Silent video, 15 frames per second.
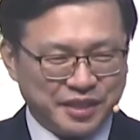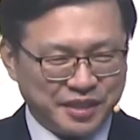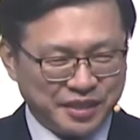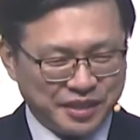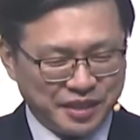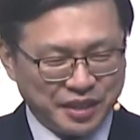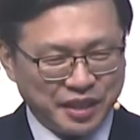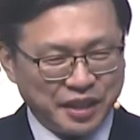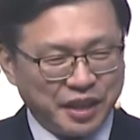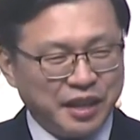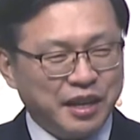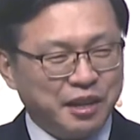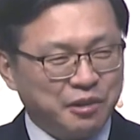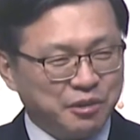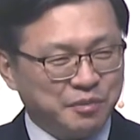이게
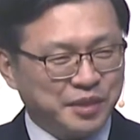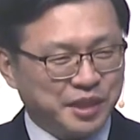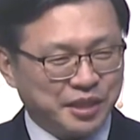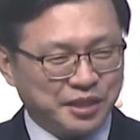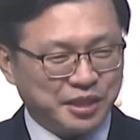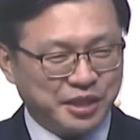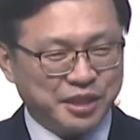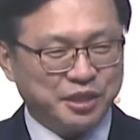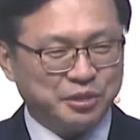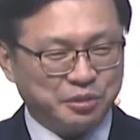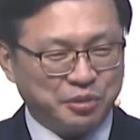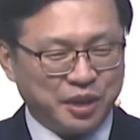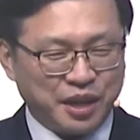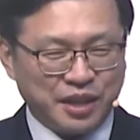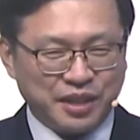헬라어입니다. 그죠?
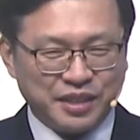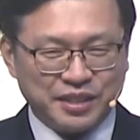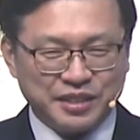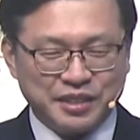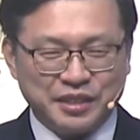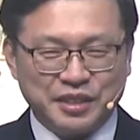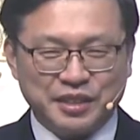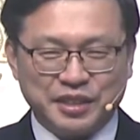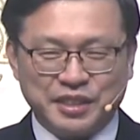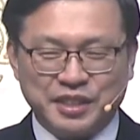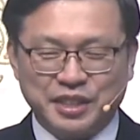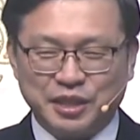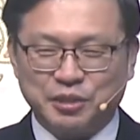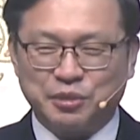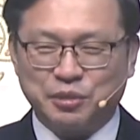그리스도가. 이
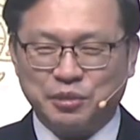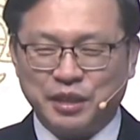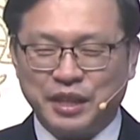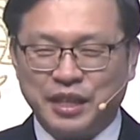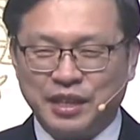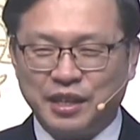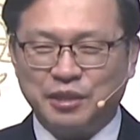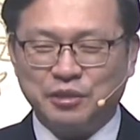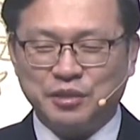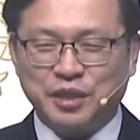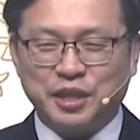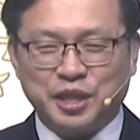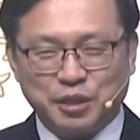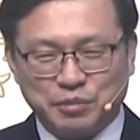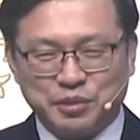그리스도가 헬라어인데
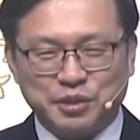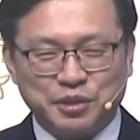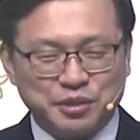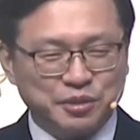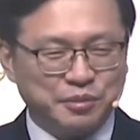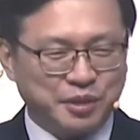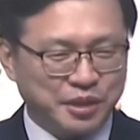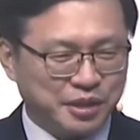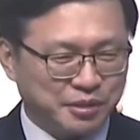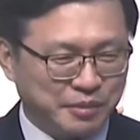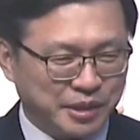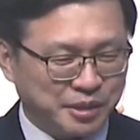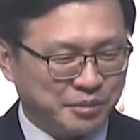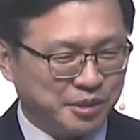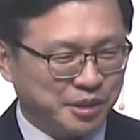히브리어로는 뭐라고
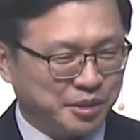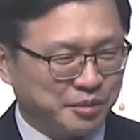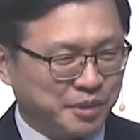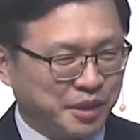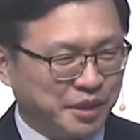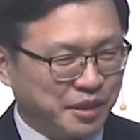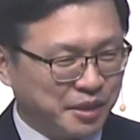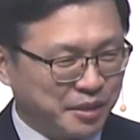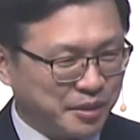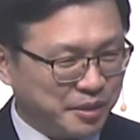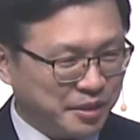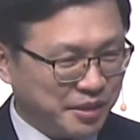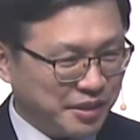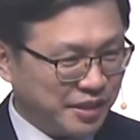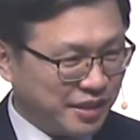말씀드렸습니까?
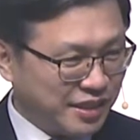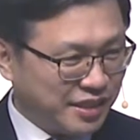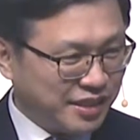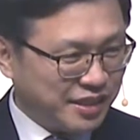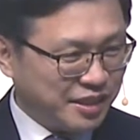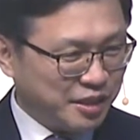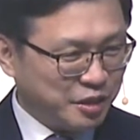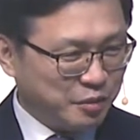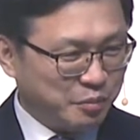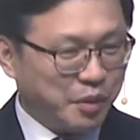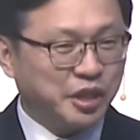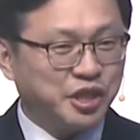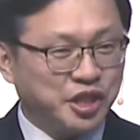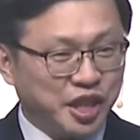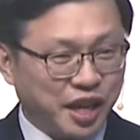
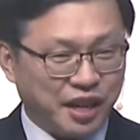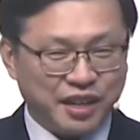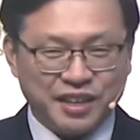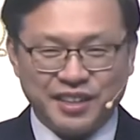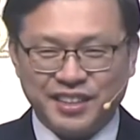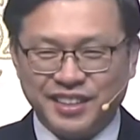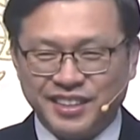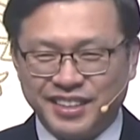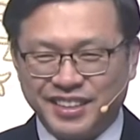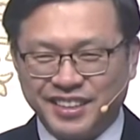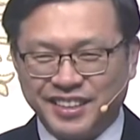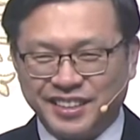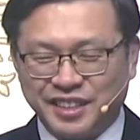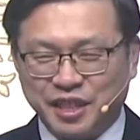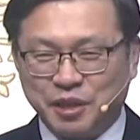메시아.
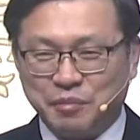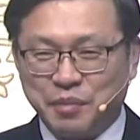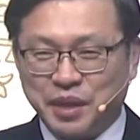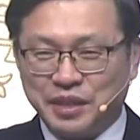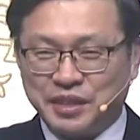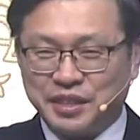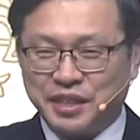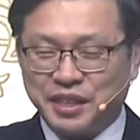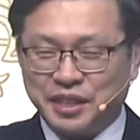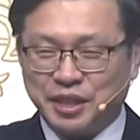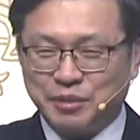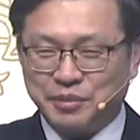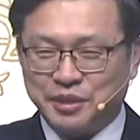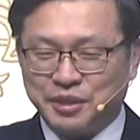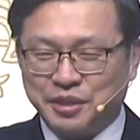예, 메시아
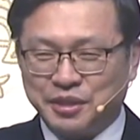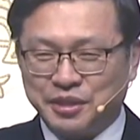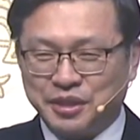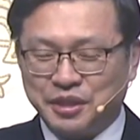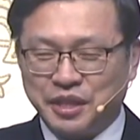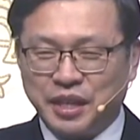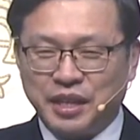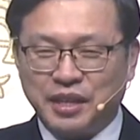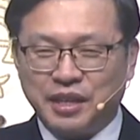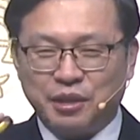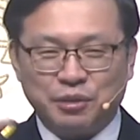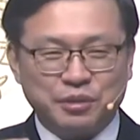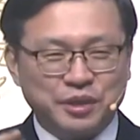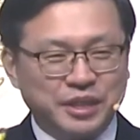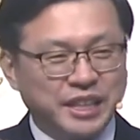히브리어를
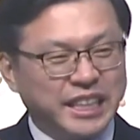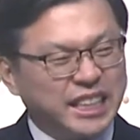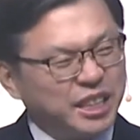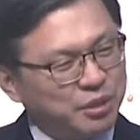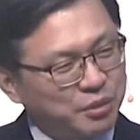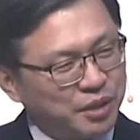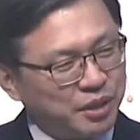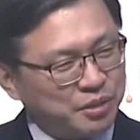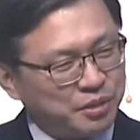헬라어로 그리스도라고